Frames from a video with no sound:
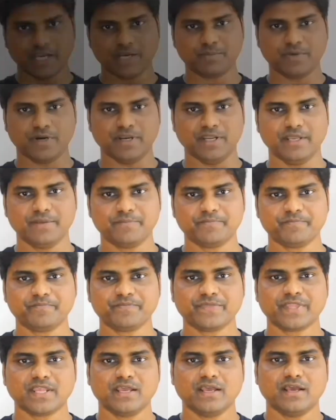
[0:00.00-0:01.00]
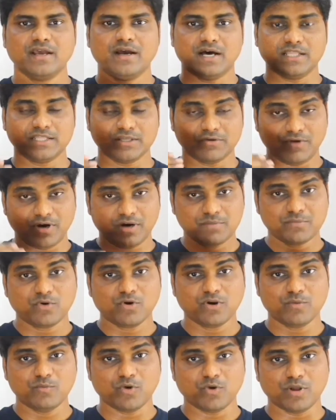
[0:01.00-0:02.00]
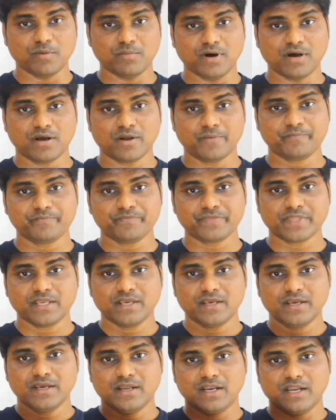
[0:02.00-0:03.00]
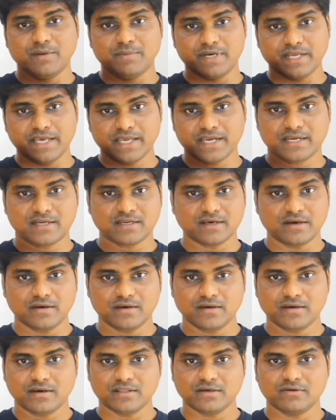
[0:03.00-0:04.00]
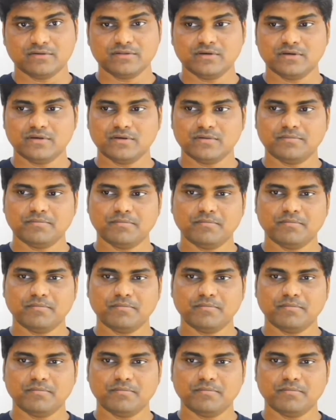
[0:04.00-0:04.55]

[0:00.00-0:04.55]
ஹோல் க்ரியேட் பண்ணி அந்த வாம் ஹோல் மூலமாக நம்ம டைரெக்டாக அதாவது